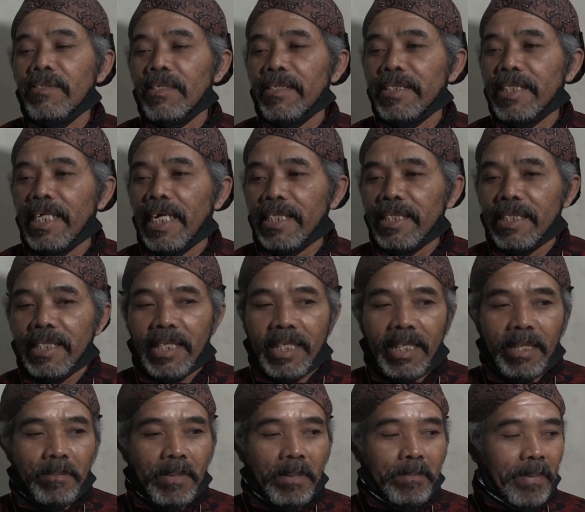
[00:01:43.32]
Urjati
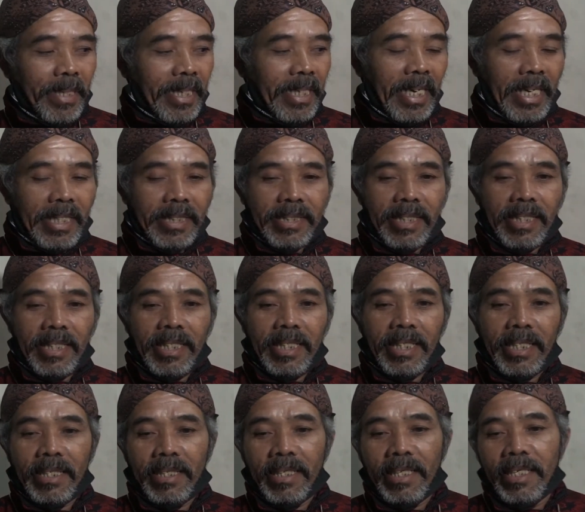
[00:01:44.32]

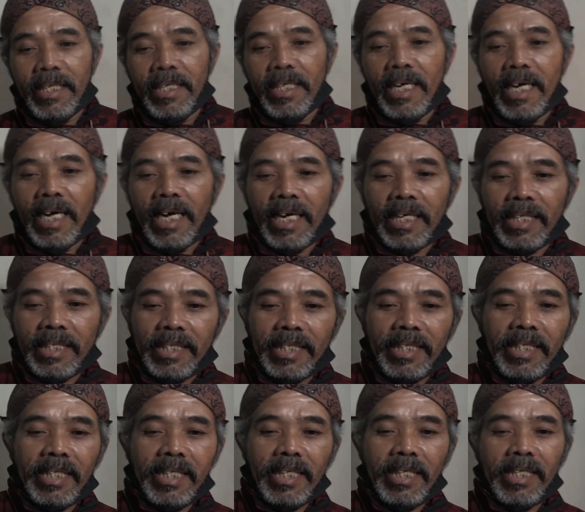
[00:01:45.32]
memperingati hari
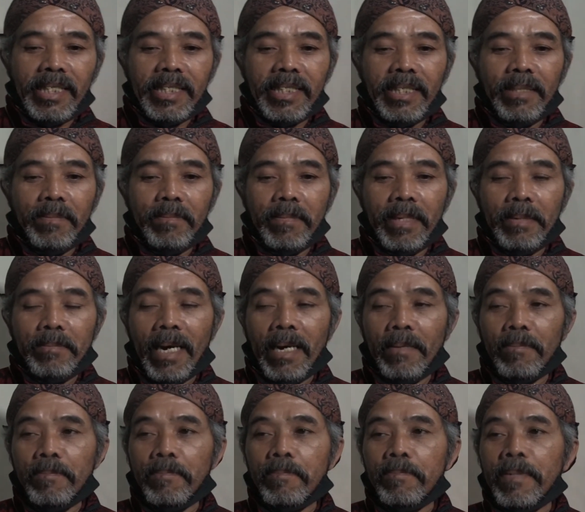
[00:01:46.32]
ini ini
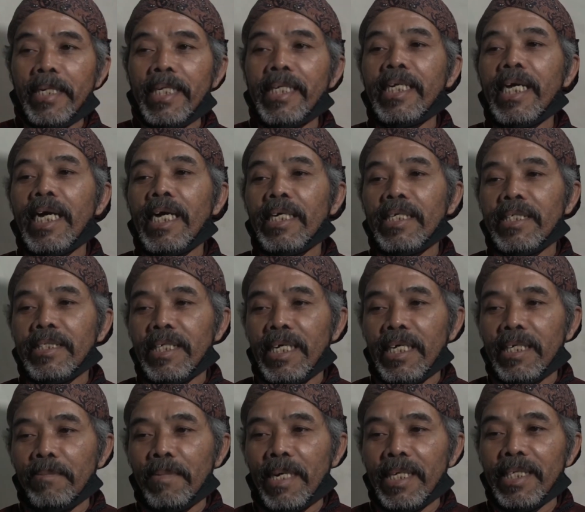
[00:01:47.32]
memang beda
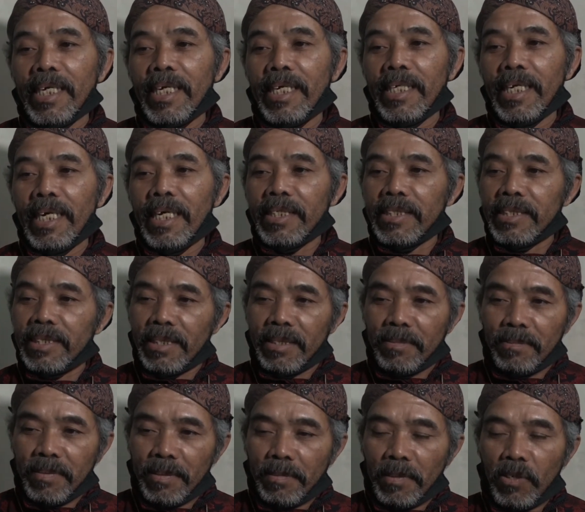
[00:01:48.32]
daripada yang
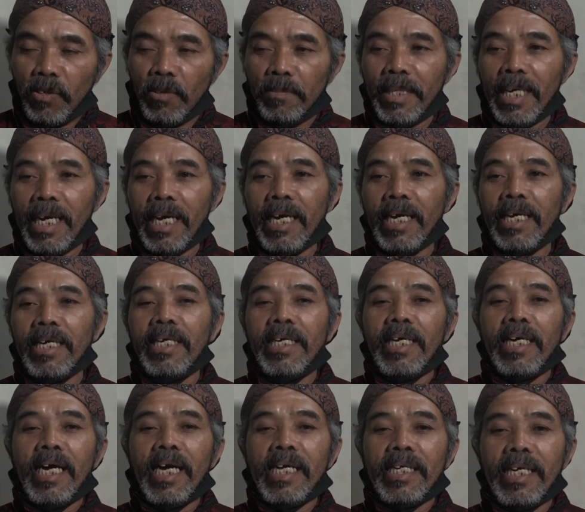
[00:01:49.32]
sebelumnya
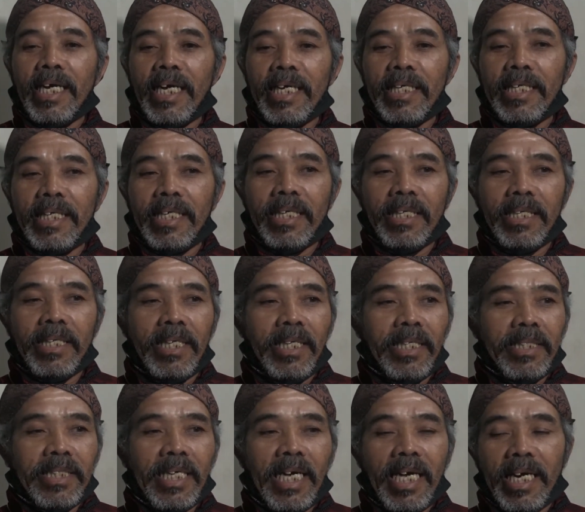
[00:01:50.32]
karena ini
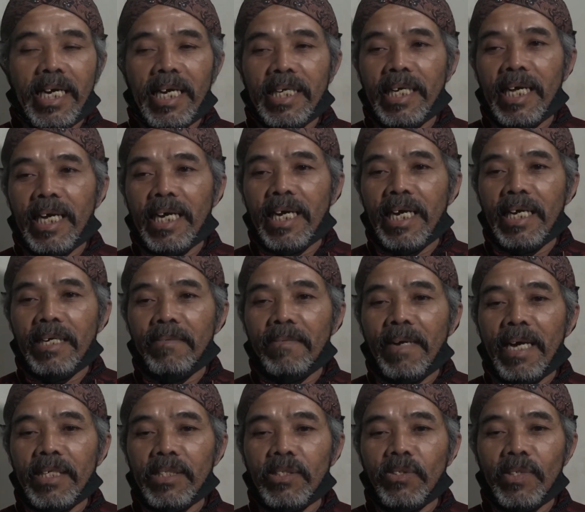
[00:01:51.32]
seakan-akan
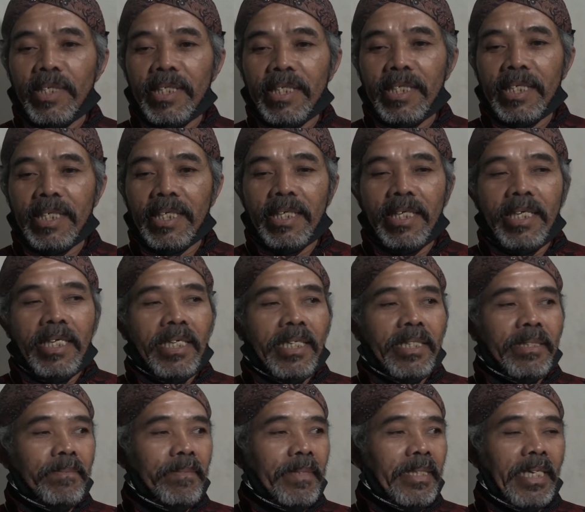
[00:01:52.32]
waktu ini
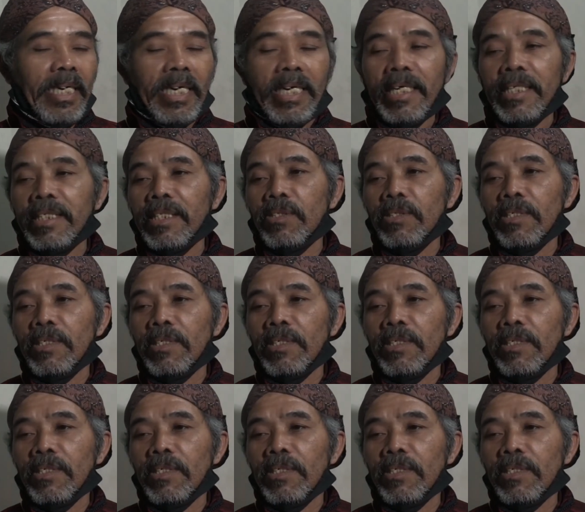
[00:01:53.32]
sebenarnya ke,